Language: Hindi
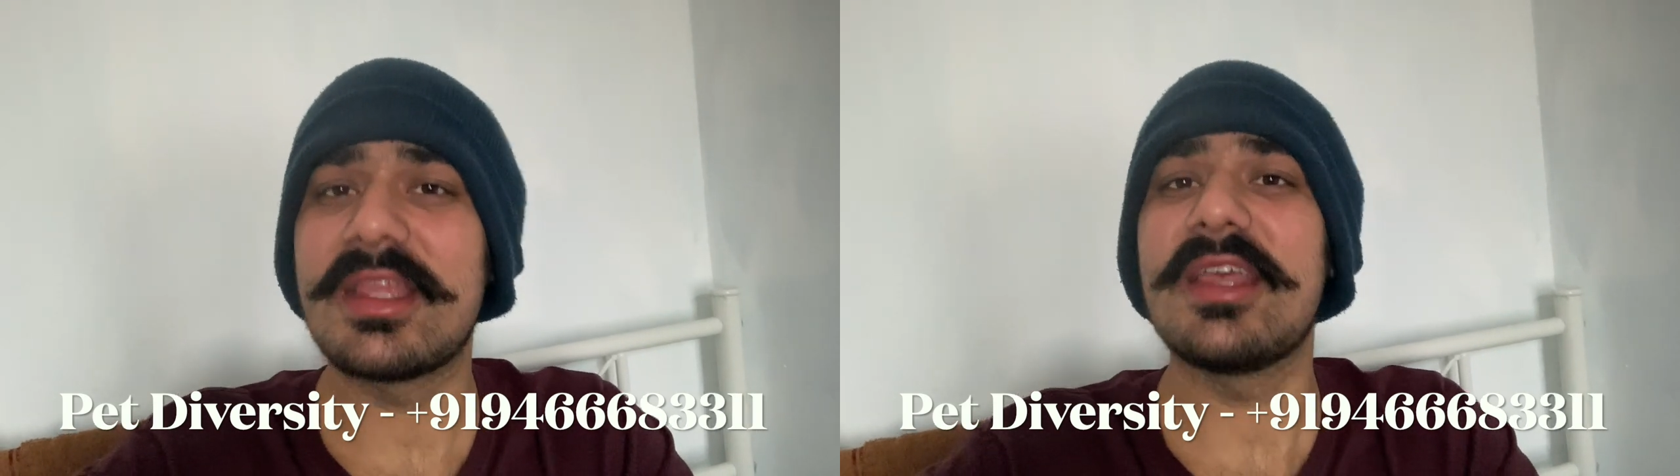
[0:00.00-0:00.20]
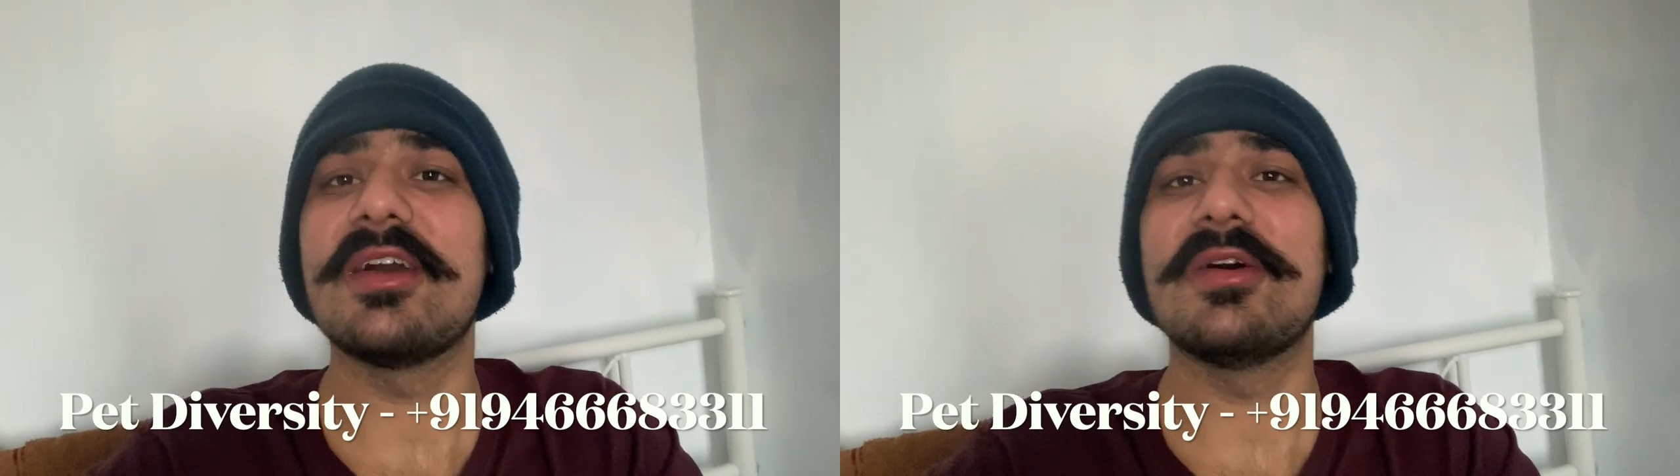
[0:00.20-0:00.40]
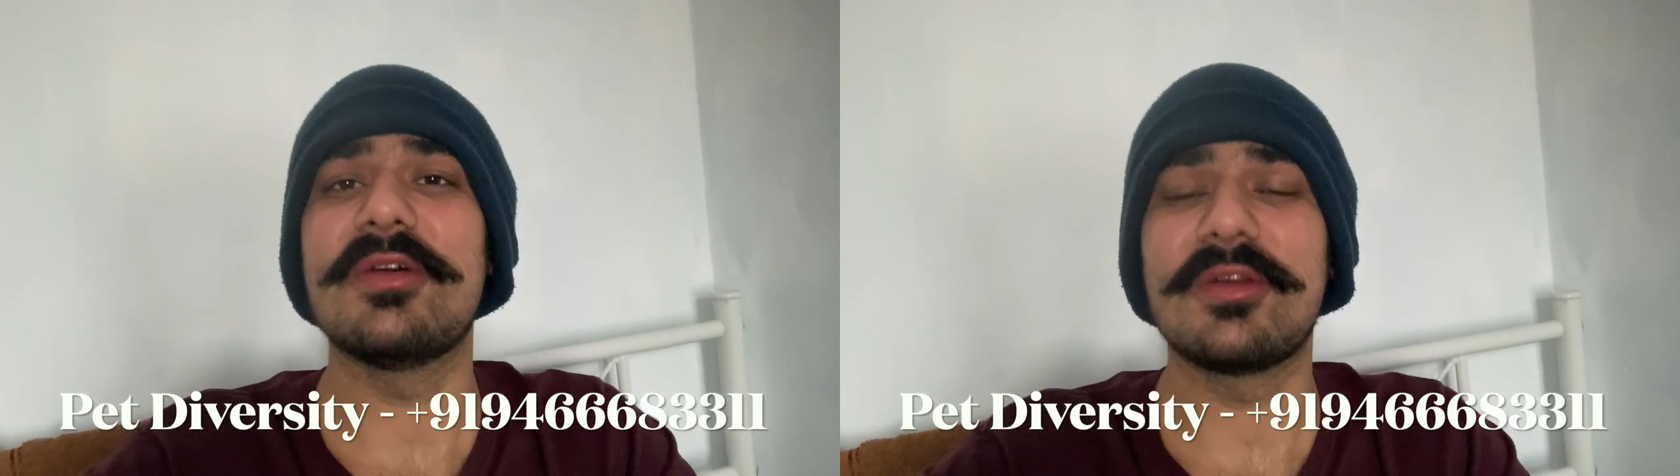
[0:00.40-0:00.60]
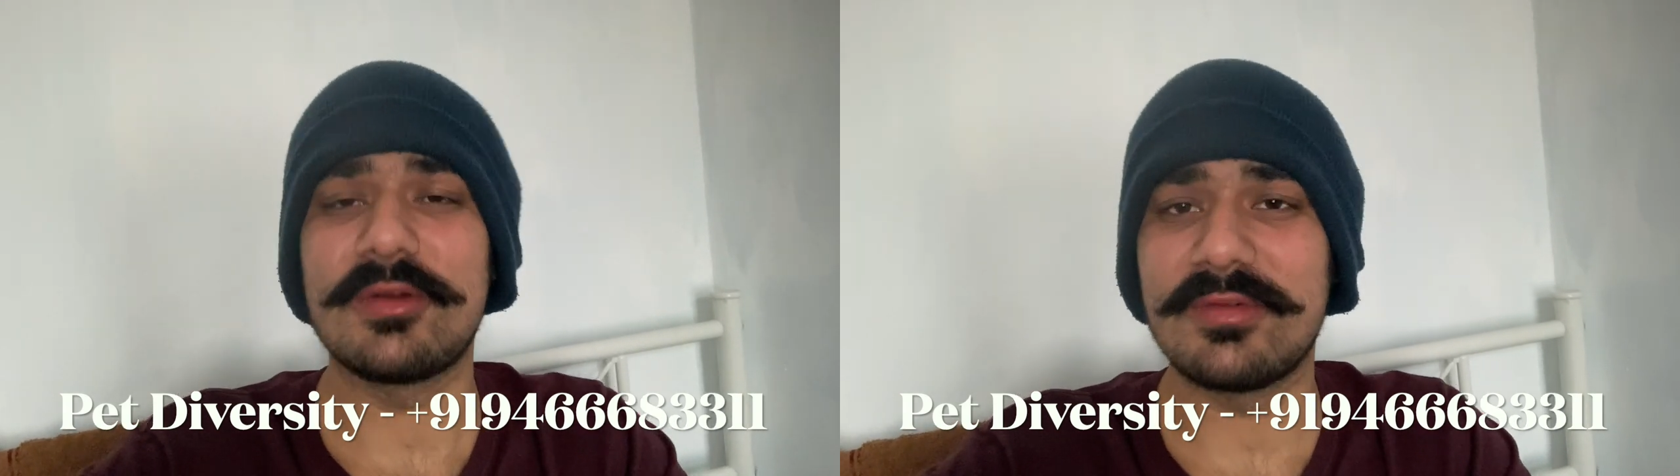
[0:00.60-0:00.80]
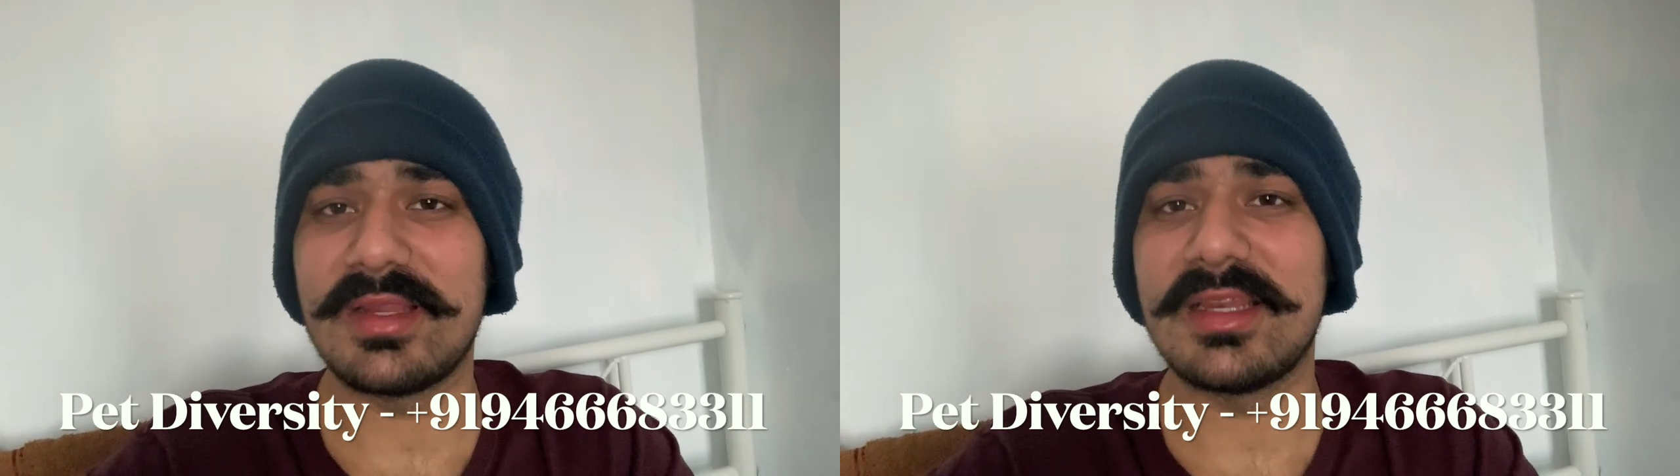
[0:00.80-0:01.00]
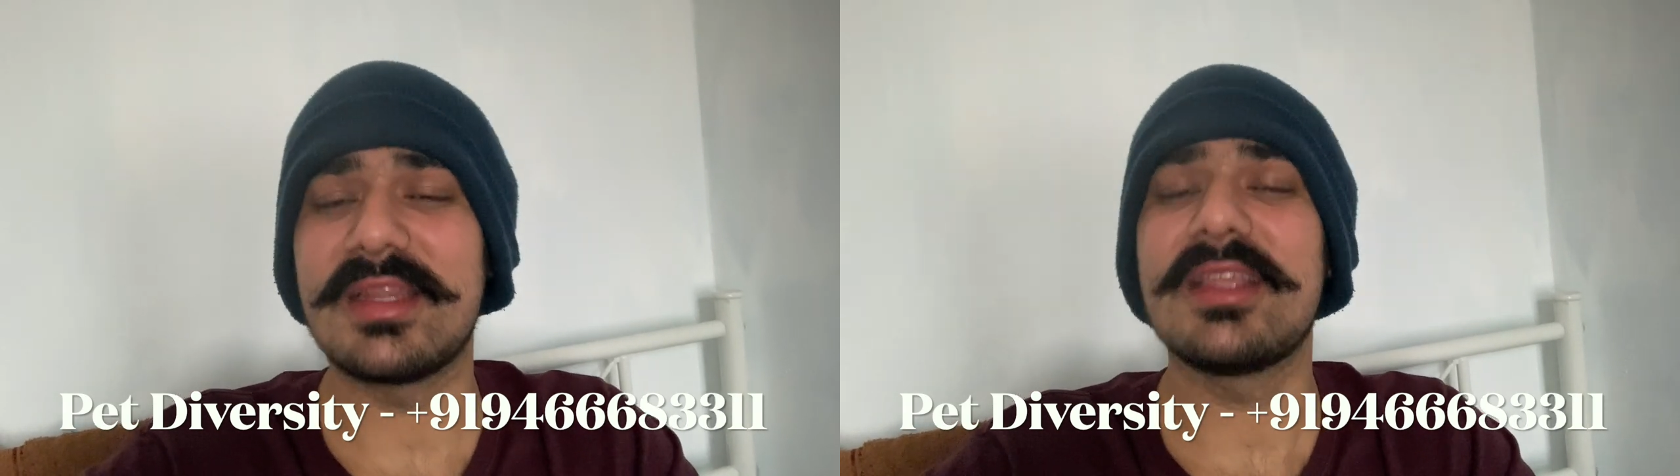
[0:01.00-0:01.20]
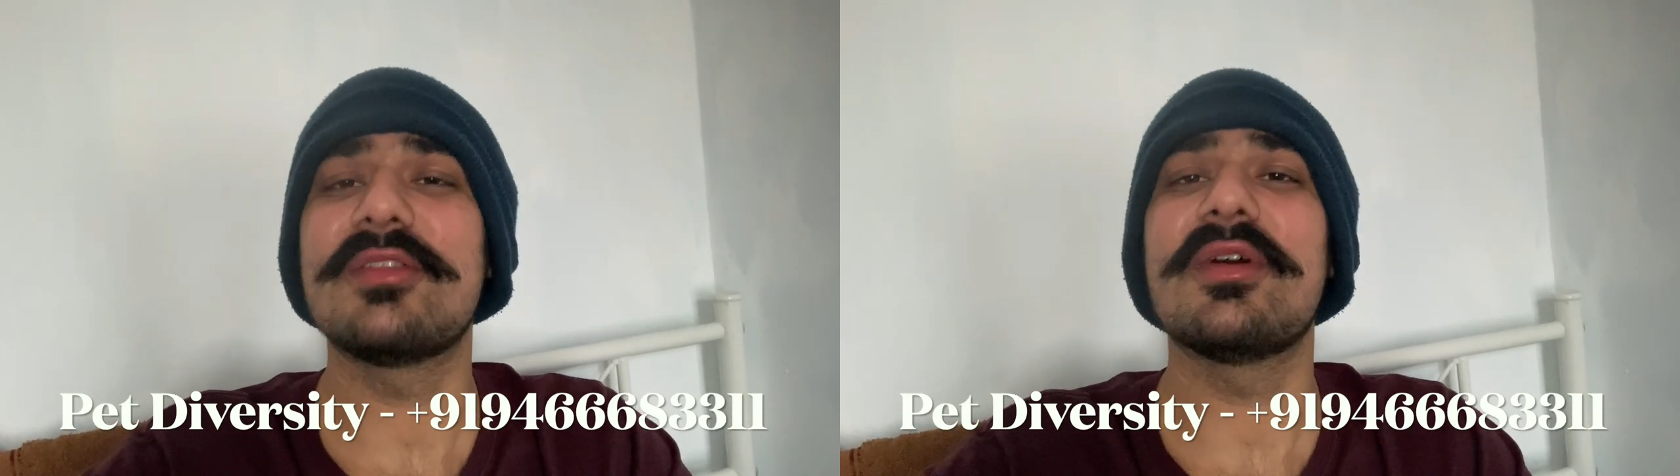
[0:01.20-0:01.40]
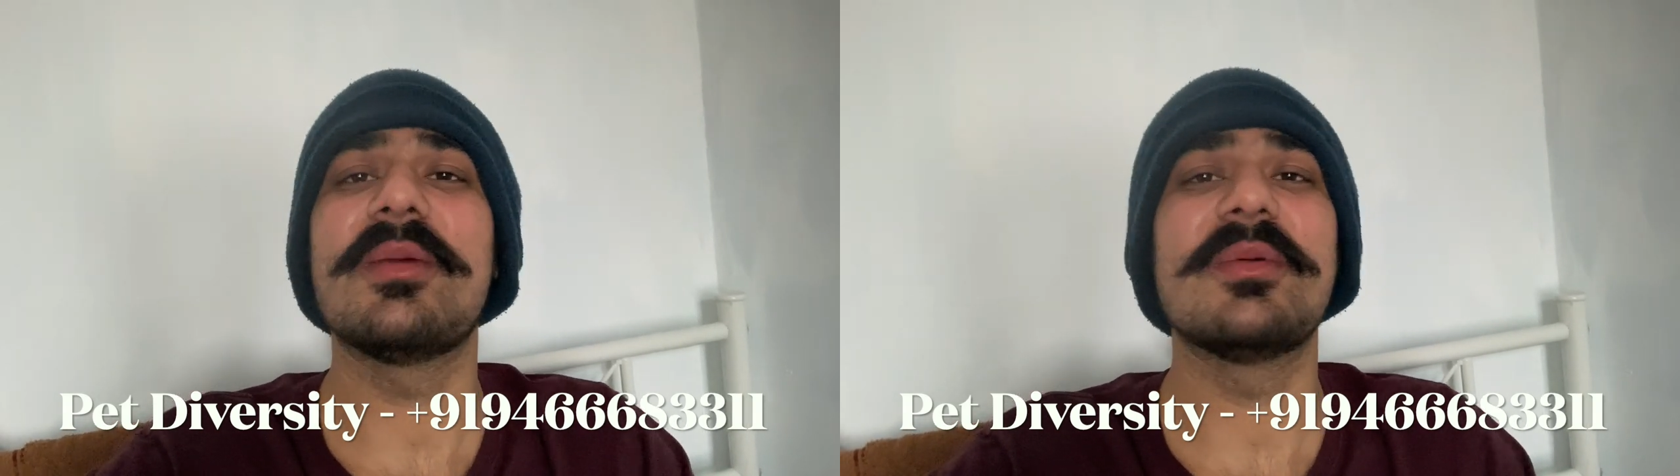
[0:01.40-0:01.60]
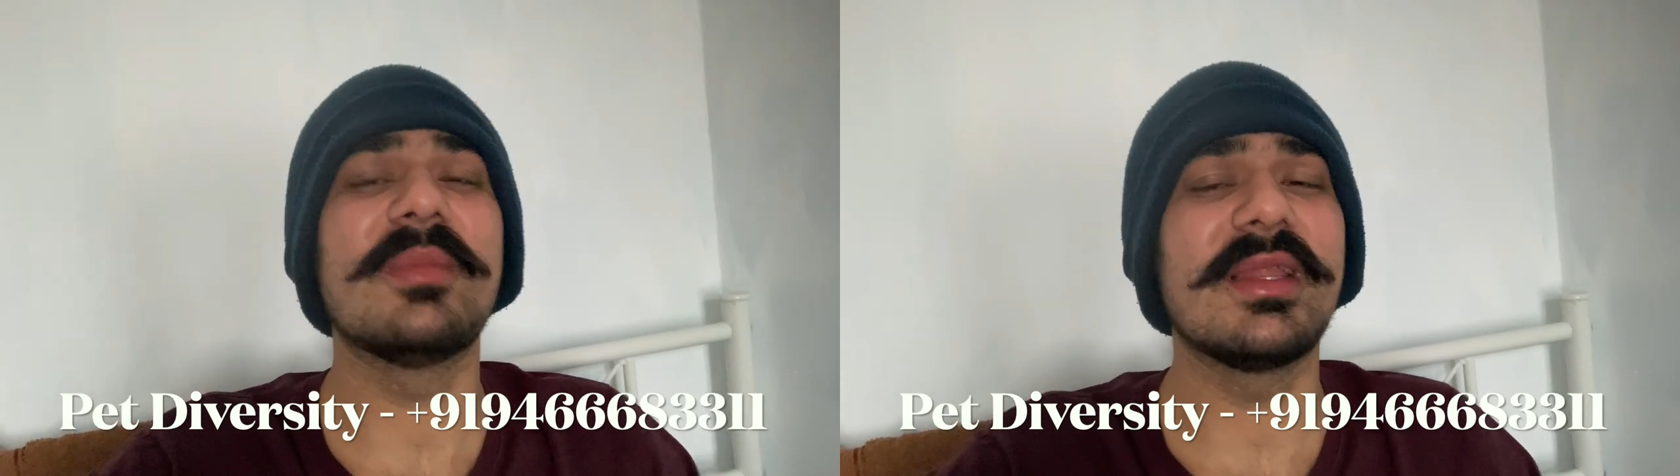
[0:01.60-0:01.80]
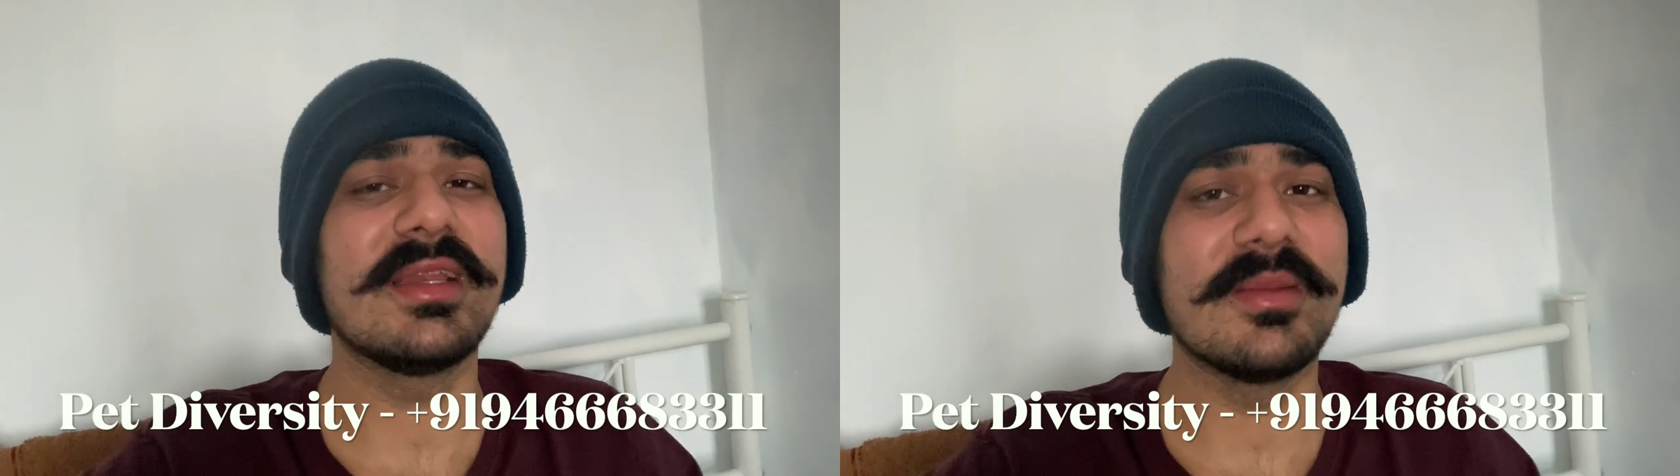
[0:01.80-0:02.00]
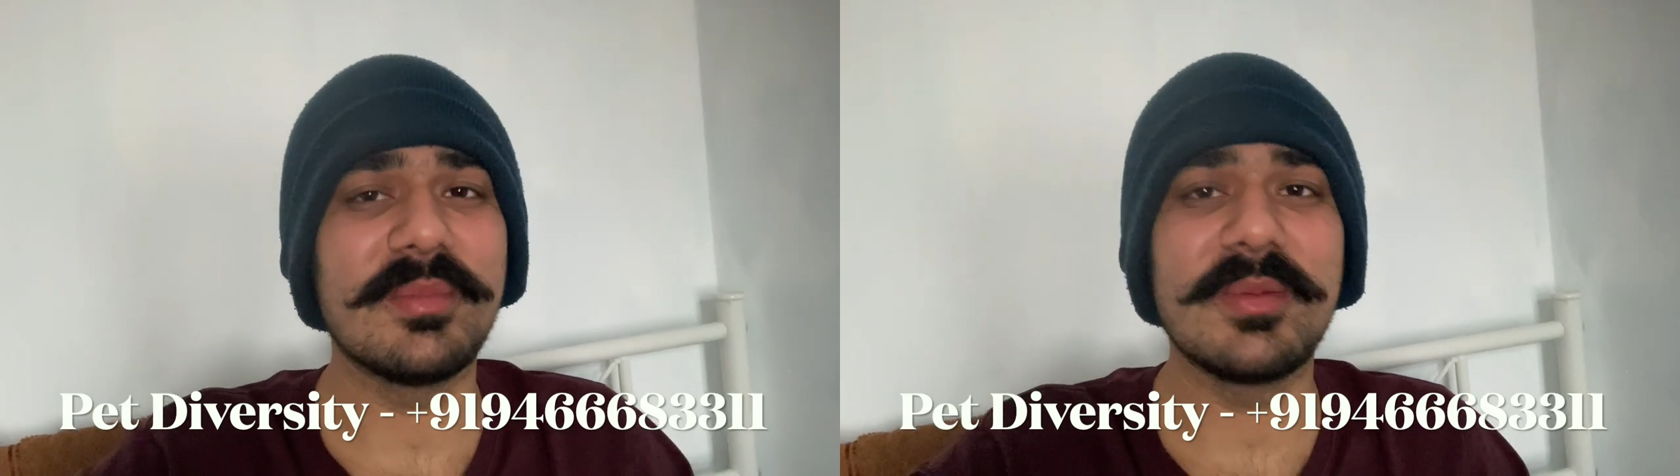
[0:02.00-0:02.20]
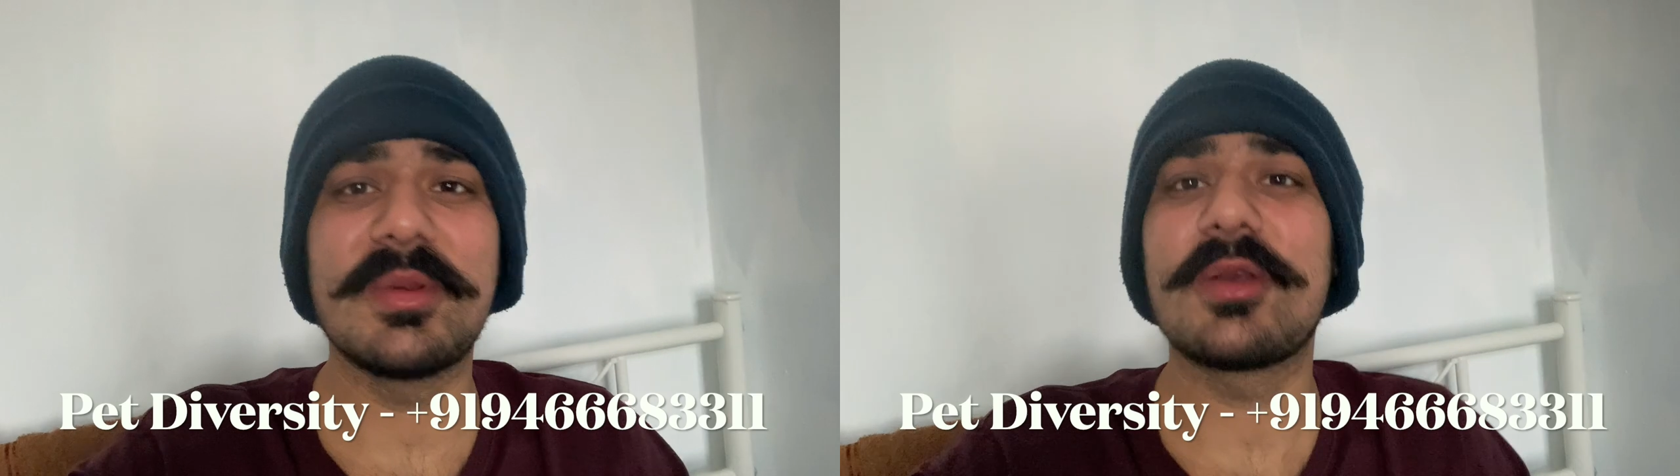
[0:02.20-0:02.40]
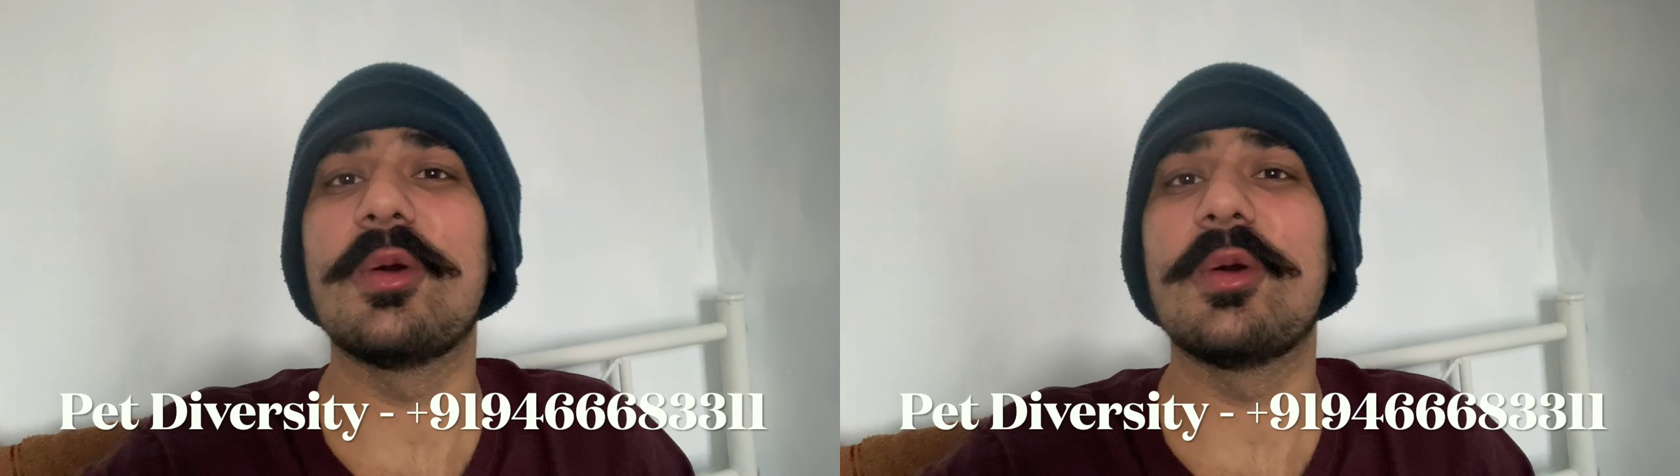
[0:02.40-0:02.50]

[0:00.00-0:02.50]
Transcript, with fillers: के और रोटवाइलर के तो आप हमारे नंबर पे